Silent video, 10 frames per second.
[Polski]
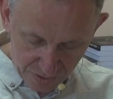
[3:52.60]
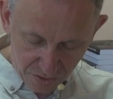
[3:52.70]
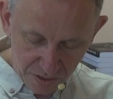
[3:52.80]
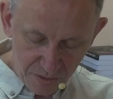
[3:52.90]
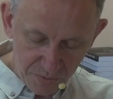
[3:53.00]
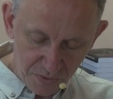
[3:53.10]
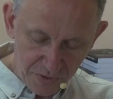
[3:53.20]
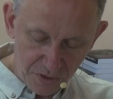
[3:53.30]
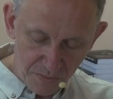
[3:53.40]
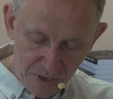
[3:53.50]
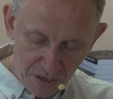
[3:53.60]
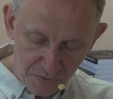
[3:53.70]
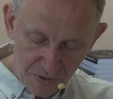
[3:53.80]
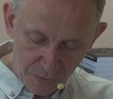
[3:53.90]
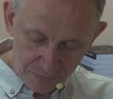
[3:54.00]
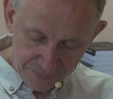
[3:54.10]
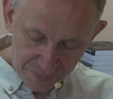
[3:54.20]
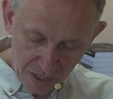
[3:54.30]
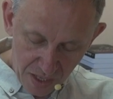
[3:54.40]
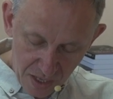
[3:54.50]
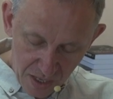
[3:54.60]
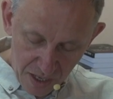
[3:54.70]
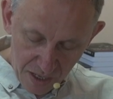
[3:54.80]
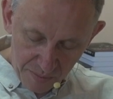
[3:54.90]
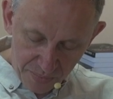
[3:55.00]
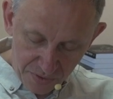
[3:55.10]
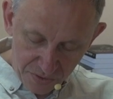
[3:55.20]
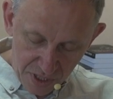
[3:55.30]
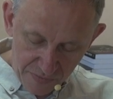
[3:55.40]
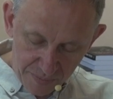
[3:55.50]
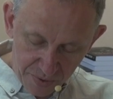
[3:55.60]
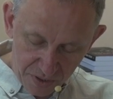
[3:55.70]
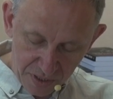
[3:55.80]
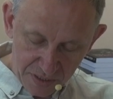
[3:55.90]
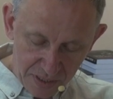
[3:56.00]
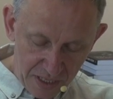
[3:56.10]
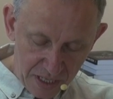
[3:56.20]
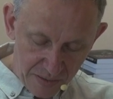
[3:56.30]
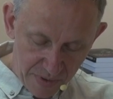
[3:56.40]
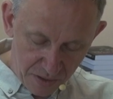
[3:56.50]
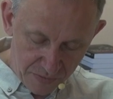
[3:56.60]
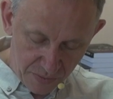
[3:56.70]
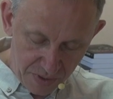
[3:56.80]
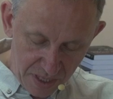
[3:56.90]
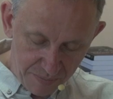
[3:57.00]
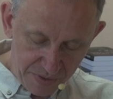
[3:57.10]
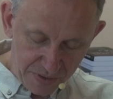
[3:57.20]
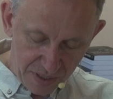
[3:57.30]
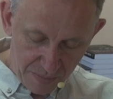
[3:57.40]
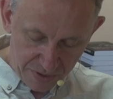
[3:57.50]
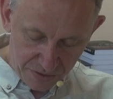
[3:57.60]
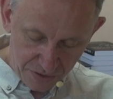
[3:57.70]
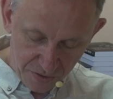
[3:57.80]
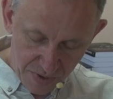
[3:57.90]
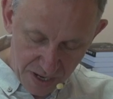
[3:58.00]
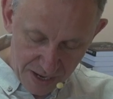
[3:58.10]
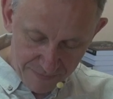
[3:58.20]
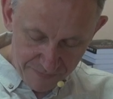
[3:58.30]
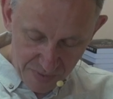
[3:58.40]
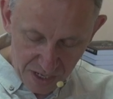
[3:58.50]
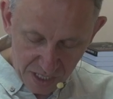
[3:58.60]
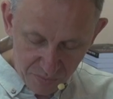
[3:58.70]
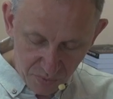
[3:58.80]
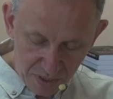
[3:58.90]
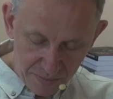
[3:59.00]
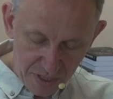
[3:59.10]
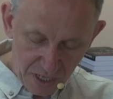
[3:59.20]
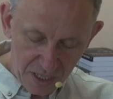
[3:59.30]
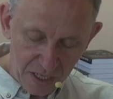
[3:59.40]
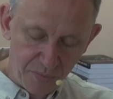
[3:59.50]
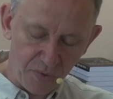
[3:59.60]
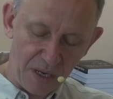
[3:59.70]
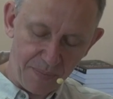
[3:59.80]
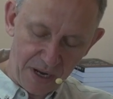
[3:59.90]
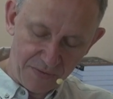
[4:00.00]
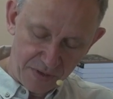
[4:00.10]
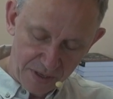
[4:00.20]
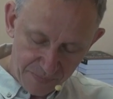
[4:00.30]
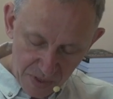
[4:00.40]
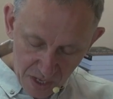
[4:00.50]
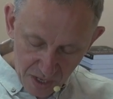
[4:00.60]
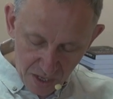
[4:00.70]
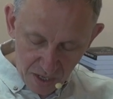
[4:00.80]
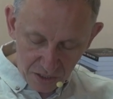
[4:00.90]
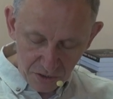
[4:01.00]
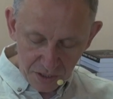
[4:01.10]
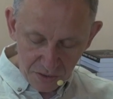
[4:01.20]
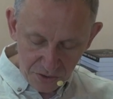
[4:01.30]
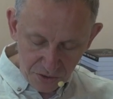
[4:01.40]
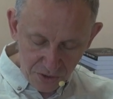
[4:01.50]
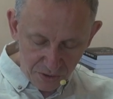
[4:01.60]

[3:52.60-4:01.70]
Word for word: trochę tym Sowietom malował. Ponoć nawet portret Stalina namalował i napisy na 1 maja. Ale jak było, ale jak było naprawdę? Kto tego dziś